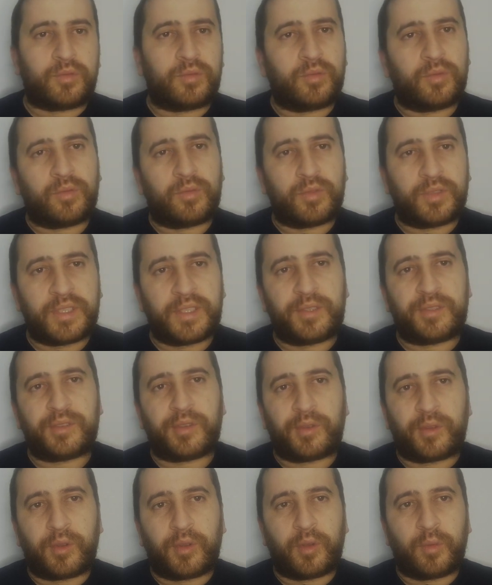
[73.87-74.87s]
Donc on sait que
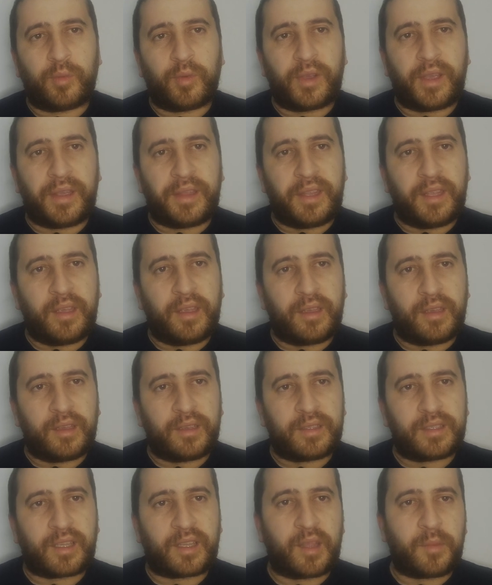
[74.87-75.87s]
130 emplois, il y a des,
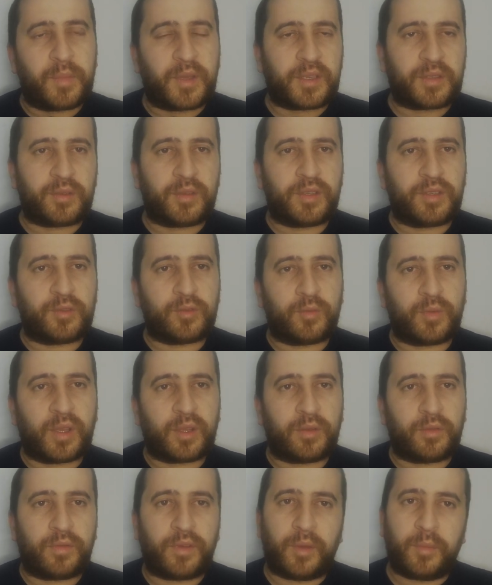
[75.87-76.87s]
certaines personnes qui sont mères
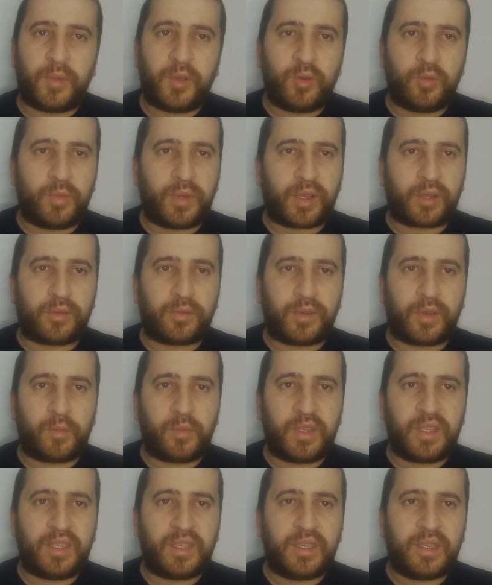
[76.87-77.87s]
de famille ou pères de
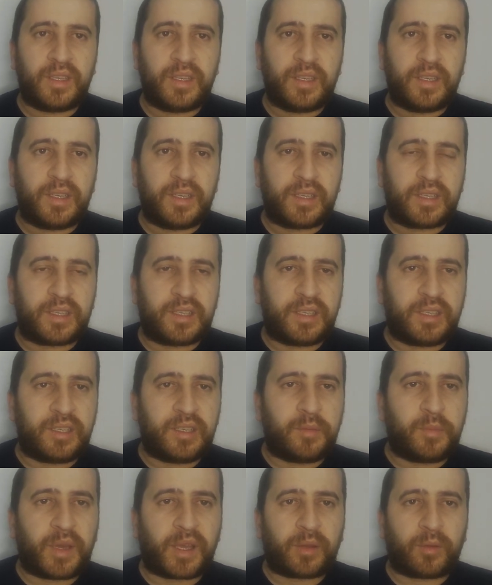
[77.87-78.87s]
famille
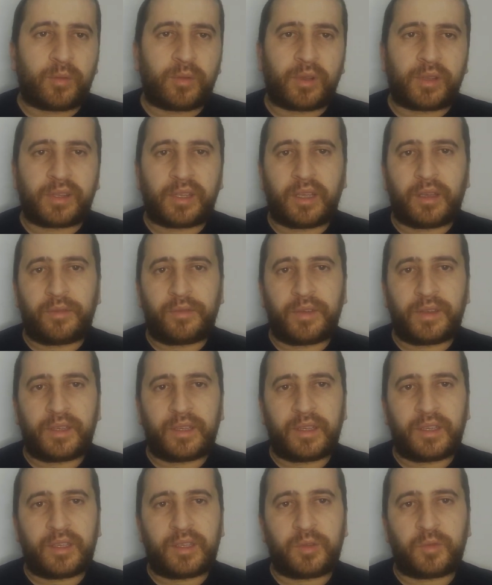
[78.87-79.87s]
qui perdront leur taf
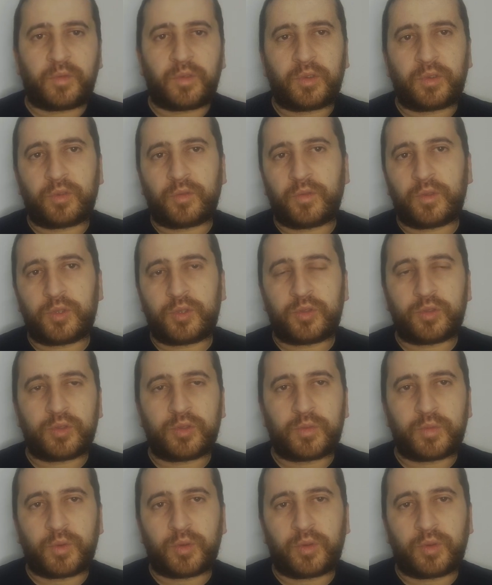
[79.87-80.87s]
et qui doivent retrouver autre
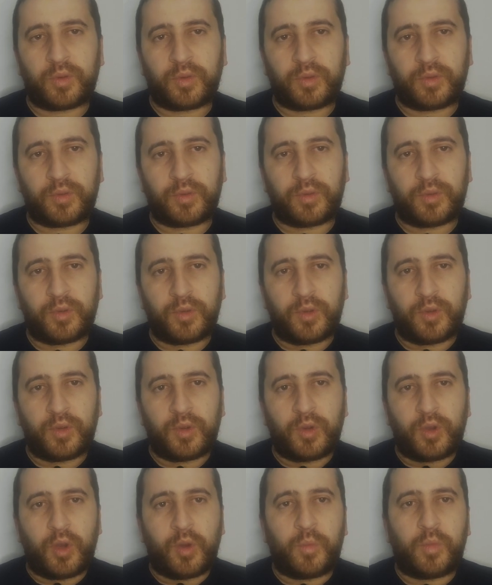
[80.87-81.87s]
chose euh,
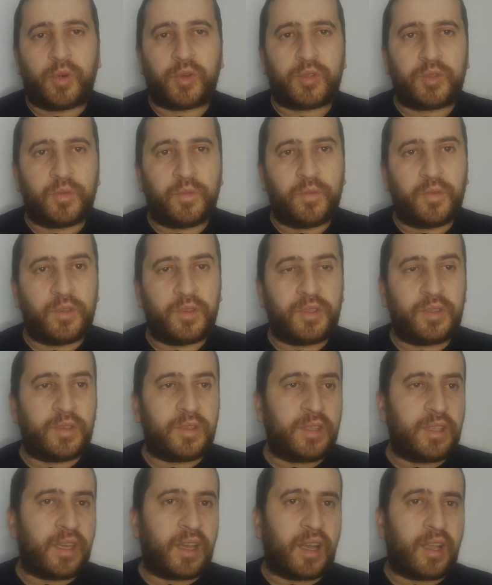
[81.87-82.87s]
pour,
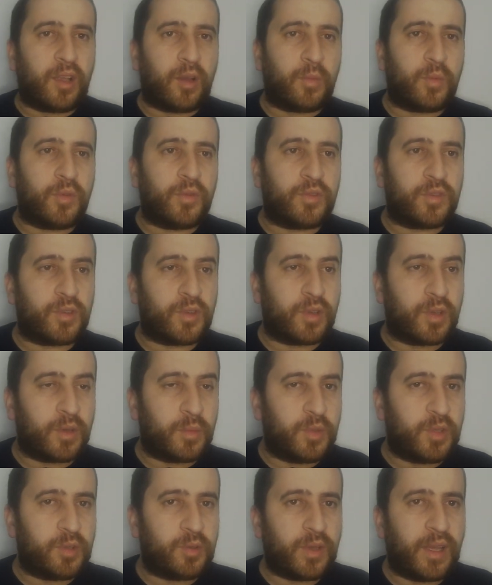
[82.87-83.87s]
subvenir à leurs besoins
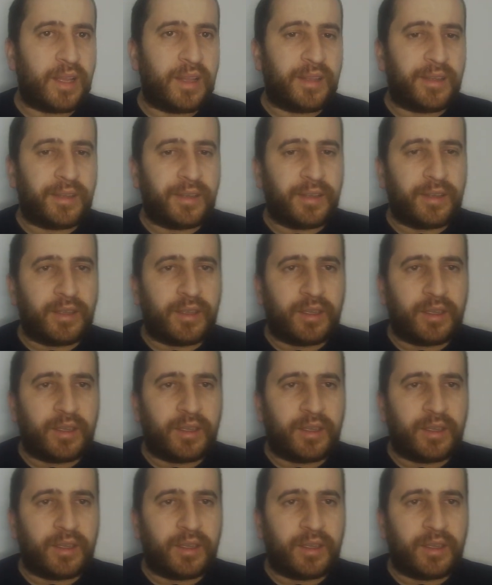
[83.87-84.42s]
habituels.